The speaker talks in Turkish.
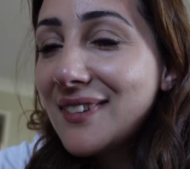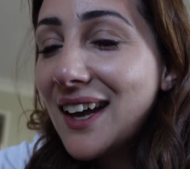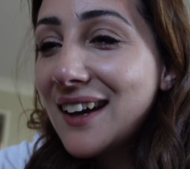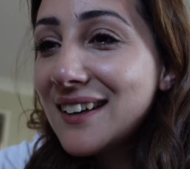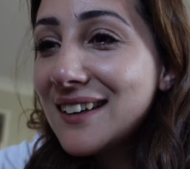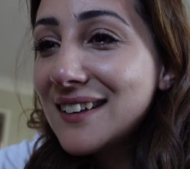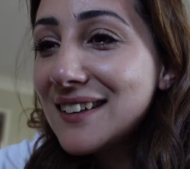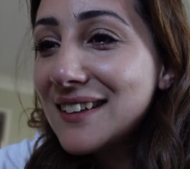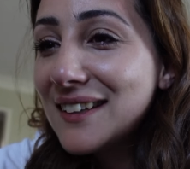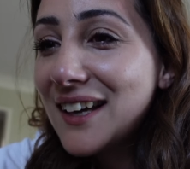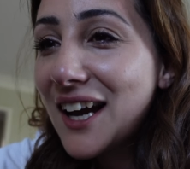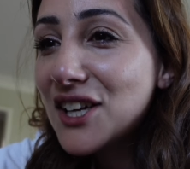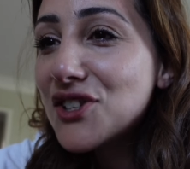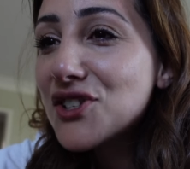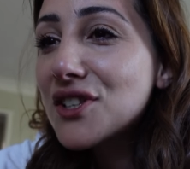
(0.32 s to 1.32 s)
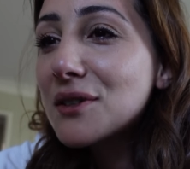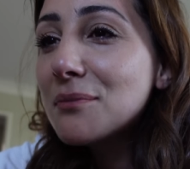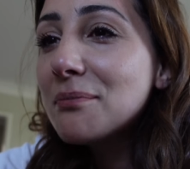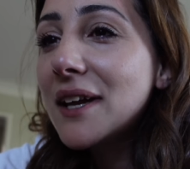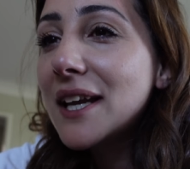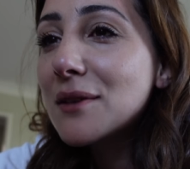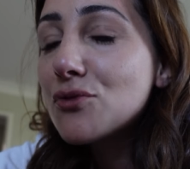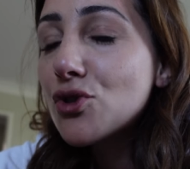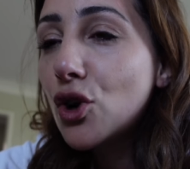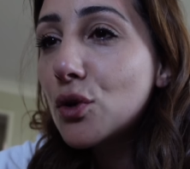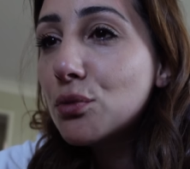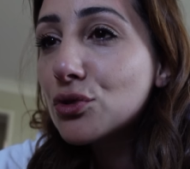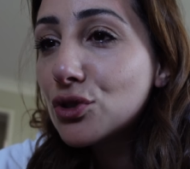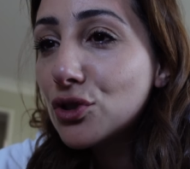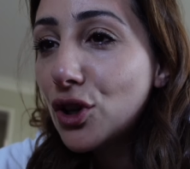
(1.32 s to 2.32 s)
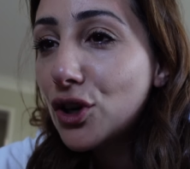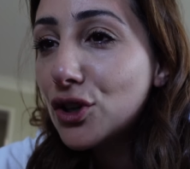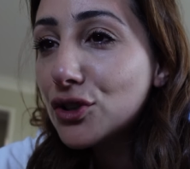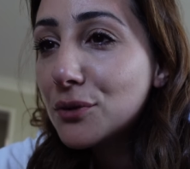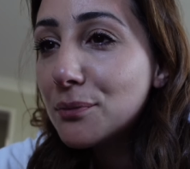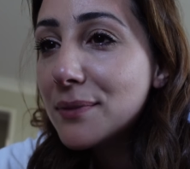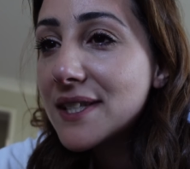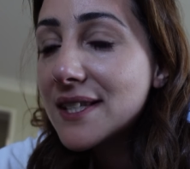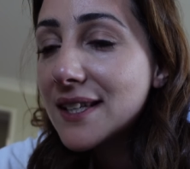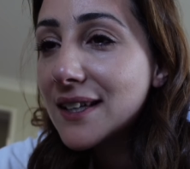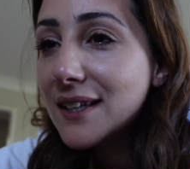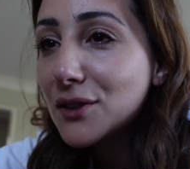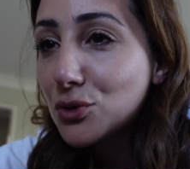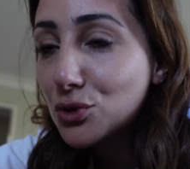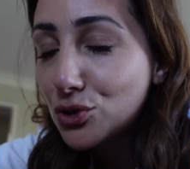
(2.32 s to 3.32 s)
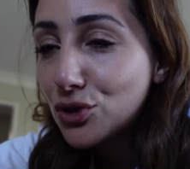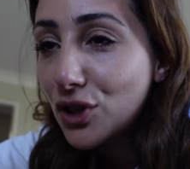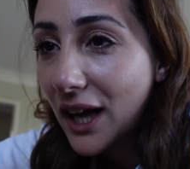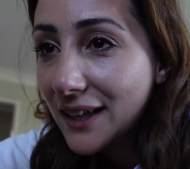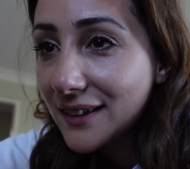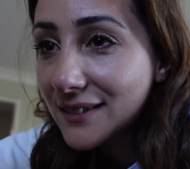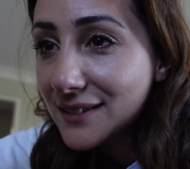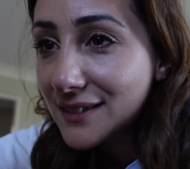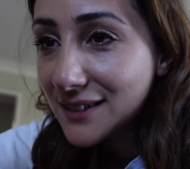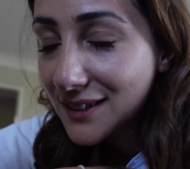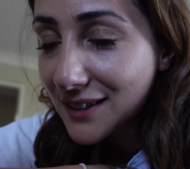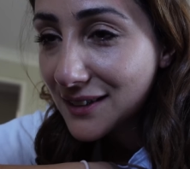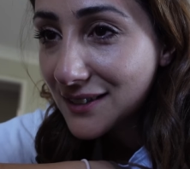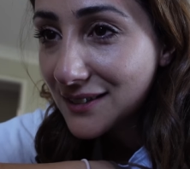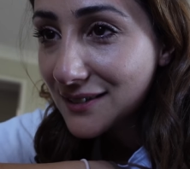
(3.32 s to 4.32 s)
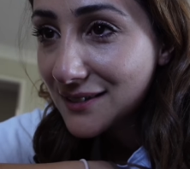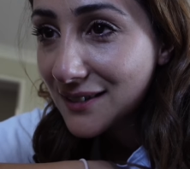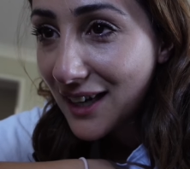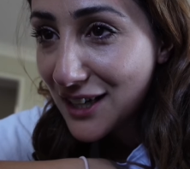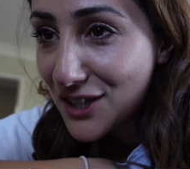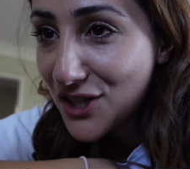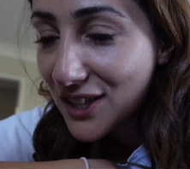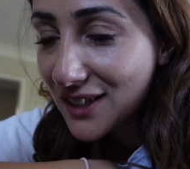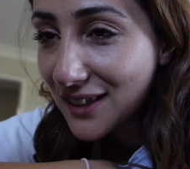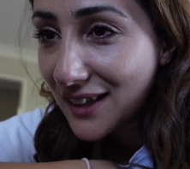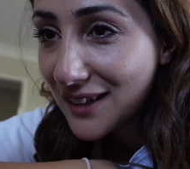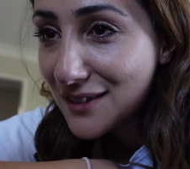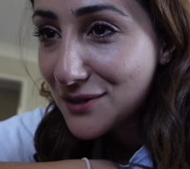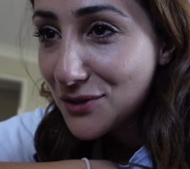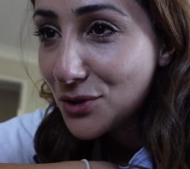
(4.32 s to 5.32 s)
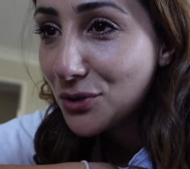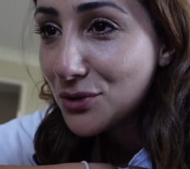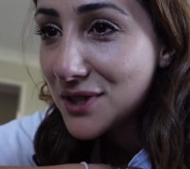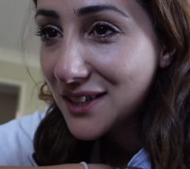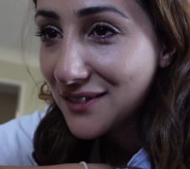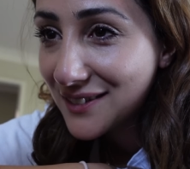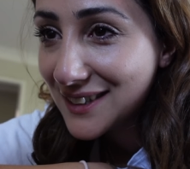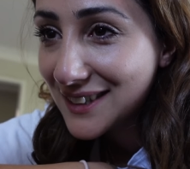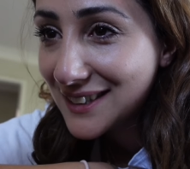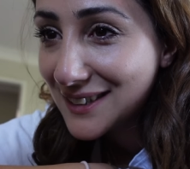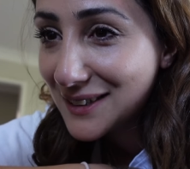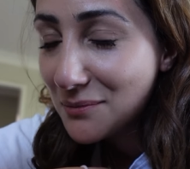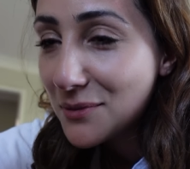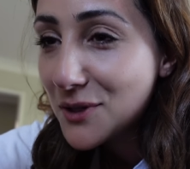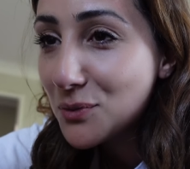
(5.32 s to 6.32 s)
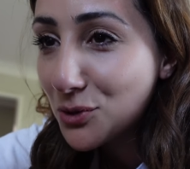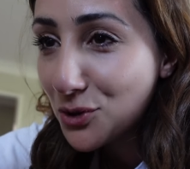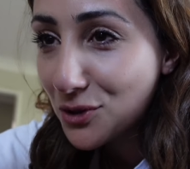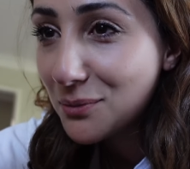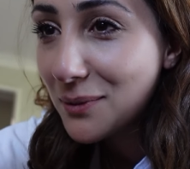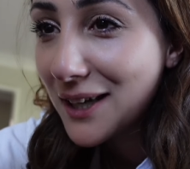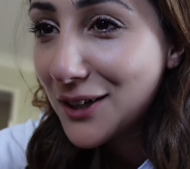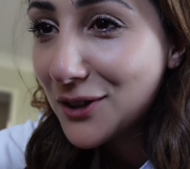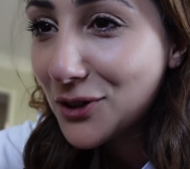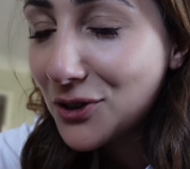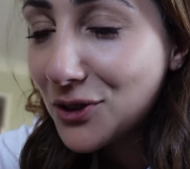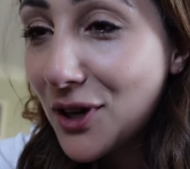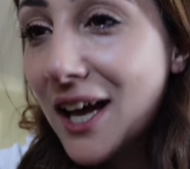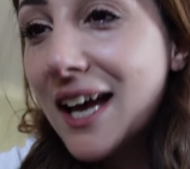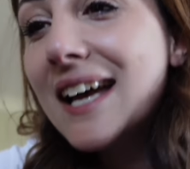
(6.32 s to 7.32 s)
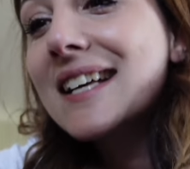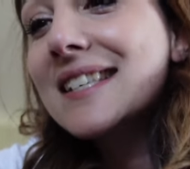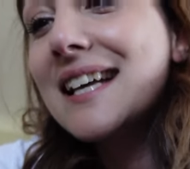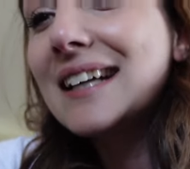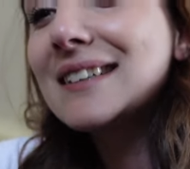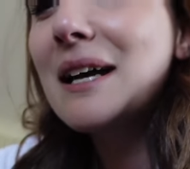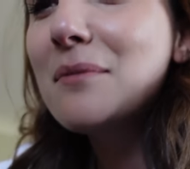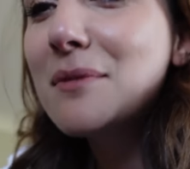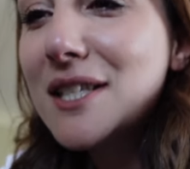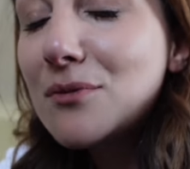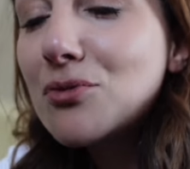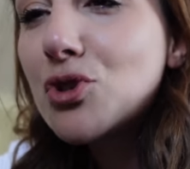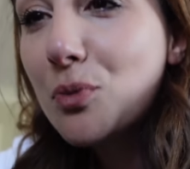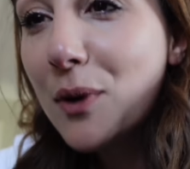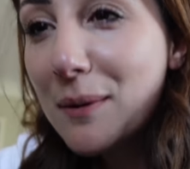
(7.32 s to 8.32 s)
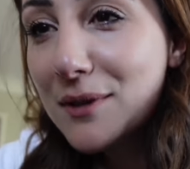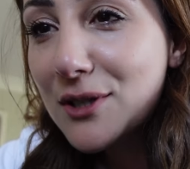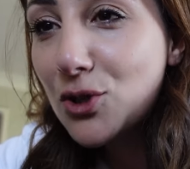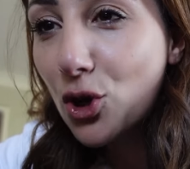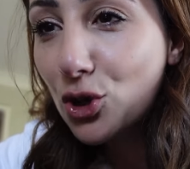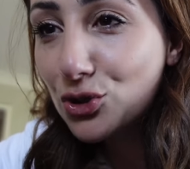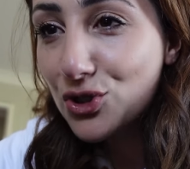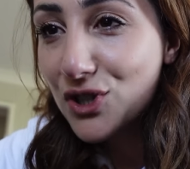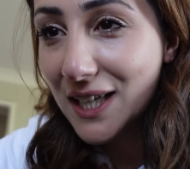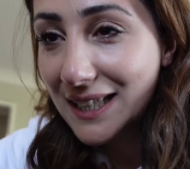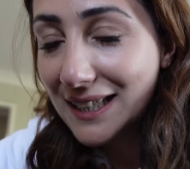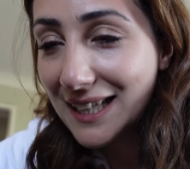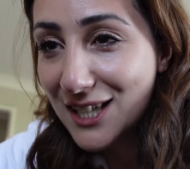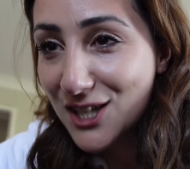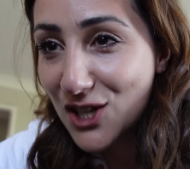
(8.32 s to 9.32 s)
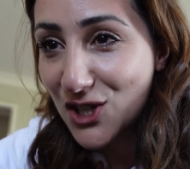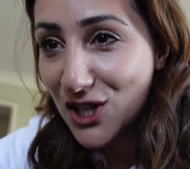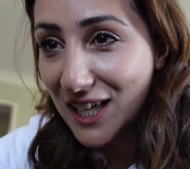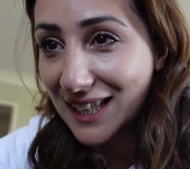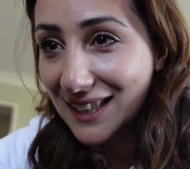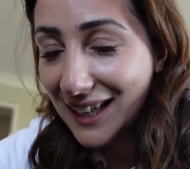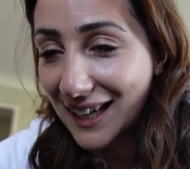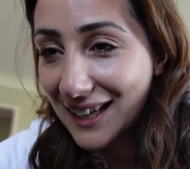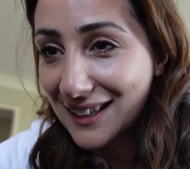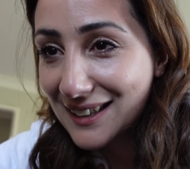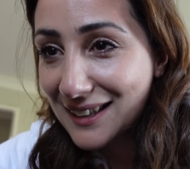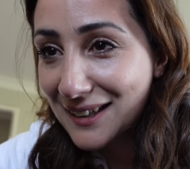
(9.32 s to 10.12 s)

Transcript: Ay aşkım benim çok mutlu oldum. Bizi gururlandırdın. Gerçekten çok sevindirdin. Biz bugün bekliyorduk. Zaten bizim şüphemiz yoktu senin geçeceğinden.